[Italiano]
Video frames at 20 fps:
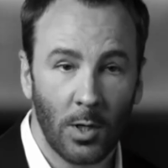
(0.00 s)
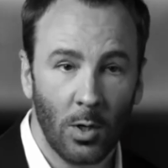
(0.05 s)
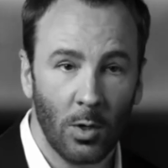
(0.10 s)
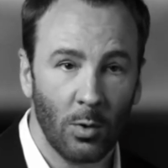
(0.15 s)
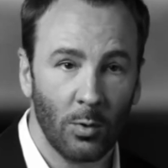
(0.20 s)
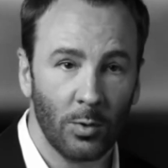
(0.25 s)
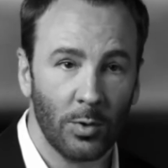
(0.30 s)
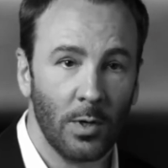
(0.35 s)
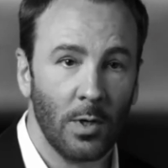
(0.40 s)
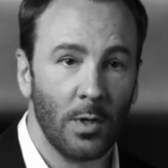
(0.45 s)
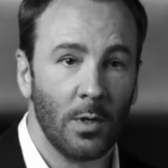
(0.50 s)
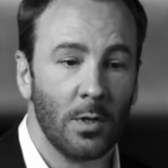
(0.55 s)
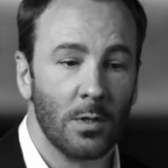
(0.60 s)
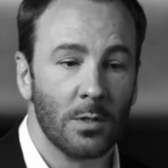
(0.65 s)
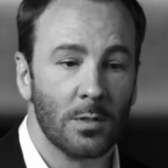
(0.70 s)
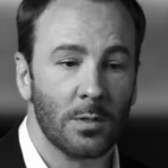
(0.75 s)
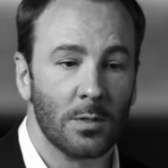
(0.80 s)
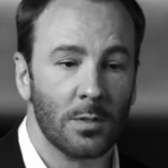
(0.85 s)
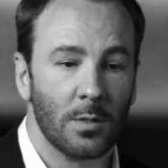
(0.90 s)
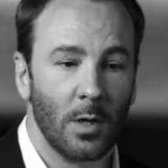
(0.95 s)
con eh,
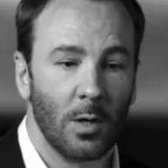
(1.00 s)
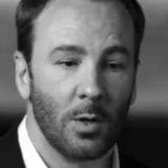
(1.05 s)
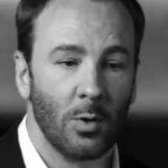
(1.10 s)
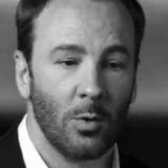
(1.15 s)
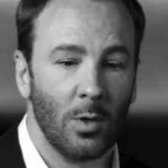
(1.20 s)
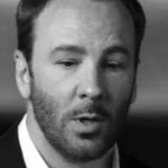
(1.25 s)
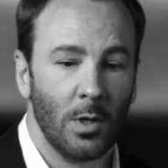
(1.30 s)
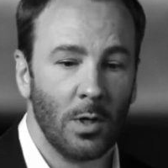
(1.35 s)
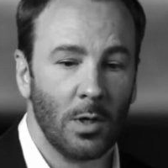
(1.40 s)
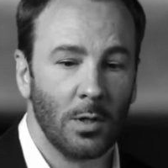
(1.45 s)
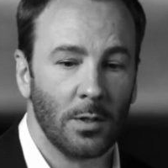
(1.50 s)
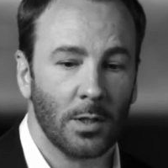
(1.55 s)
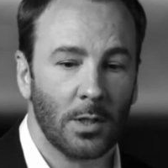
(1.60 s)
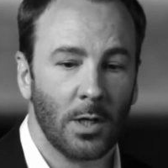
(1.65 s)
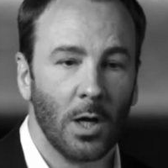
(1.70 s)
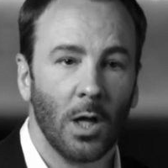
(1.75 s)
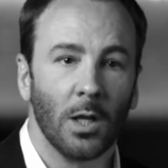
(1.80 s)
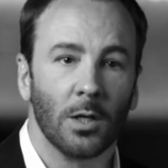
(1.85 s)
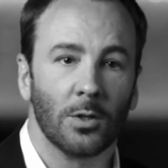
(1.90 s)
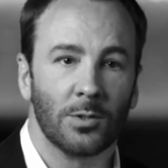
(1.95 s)
una mood
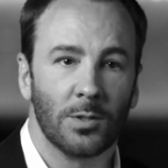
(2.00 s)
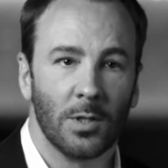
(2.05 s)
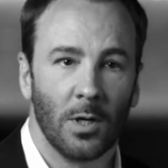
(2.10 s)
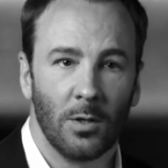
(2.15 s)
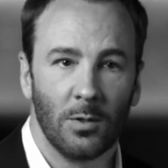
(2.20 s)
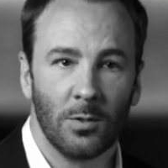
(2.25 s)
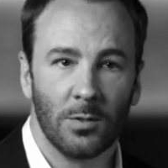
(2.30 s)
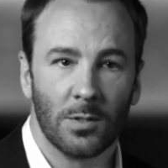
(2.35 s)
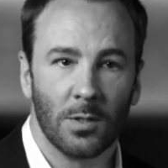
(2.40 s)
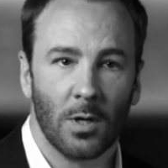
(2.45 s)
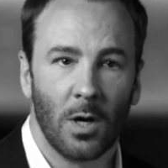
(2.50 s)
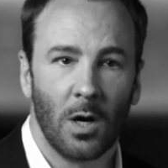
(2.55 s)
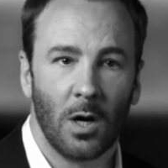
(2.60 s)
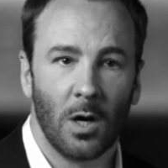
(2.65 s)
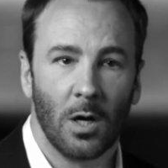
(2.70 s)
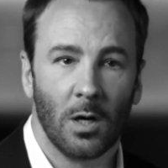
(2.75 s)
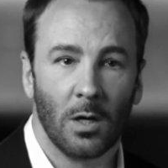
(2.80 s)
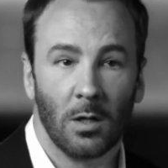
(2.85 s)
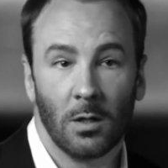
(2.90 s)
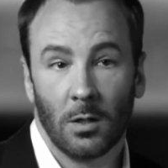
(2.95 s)
reel ben
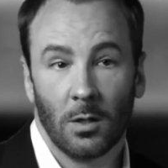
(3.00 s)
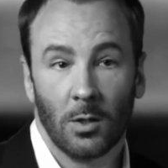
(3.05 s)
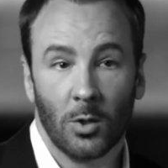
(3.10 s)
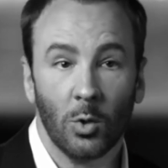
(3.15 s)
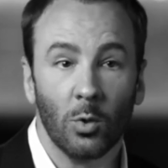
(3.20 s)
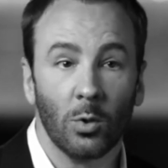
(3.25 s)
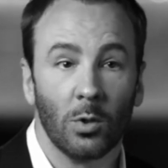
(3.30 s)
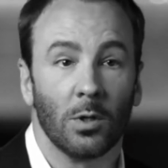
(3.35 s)
specifica e